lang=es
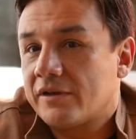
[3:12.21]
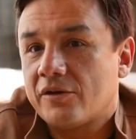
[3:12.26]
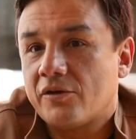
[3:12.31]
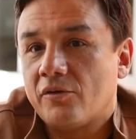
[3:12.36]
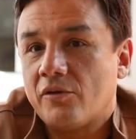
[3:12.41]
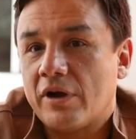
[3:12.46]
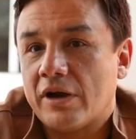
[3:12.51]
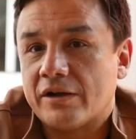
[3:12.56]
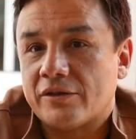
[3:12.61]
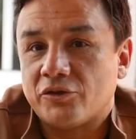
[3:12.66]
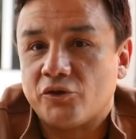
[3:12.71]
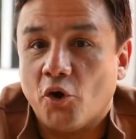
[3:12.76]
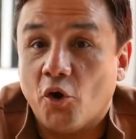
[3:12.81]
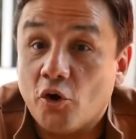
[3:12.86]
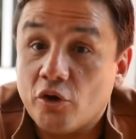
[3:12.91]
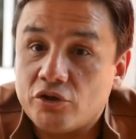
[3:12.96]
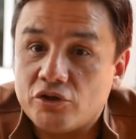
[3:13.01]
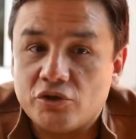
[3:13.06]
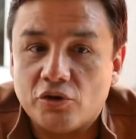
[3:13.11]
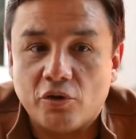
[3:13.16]
jugar
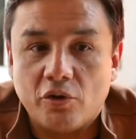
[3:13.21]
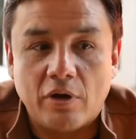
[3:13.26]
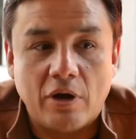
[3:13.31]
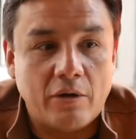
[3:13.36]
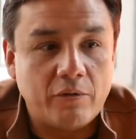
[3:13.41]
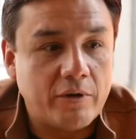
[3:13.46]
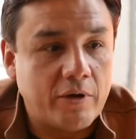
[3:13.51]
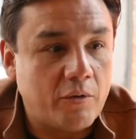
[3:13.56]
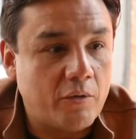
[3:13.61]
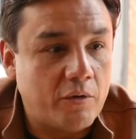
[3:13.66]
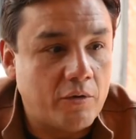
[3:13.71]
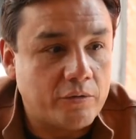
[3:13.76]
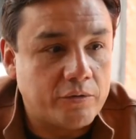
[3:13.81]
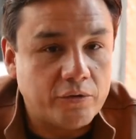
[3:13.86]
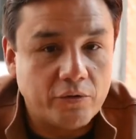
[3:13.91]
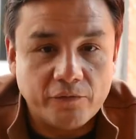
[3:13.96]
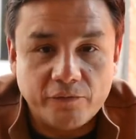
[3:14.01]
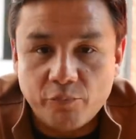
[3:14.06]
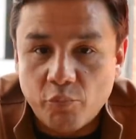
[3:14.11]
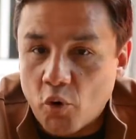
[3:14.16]
tocho, ahora juego
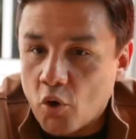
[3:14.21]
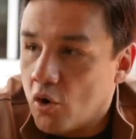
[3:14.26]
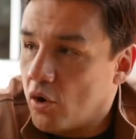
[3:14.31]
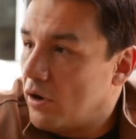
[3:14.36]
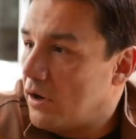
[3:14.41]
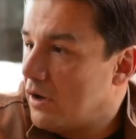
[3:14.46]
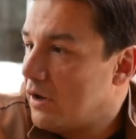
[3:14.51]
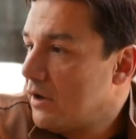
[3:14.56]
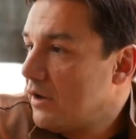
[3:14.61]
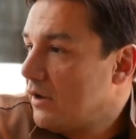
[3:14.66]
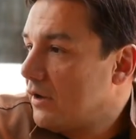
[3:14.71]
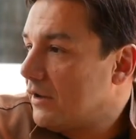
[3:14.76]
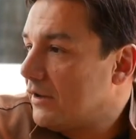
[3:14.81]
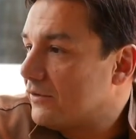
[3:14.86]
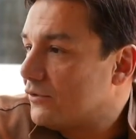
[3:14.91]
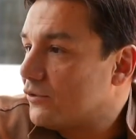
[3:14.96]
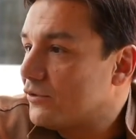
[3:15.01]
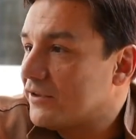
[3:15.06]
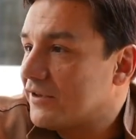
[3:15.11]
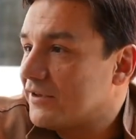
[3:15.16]
softball.
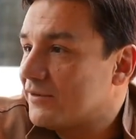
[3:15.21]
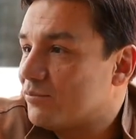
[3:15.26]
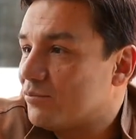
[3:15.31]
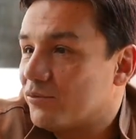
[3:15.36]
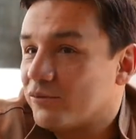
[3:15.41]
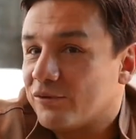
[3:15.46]
Entonces, pues,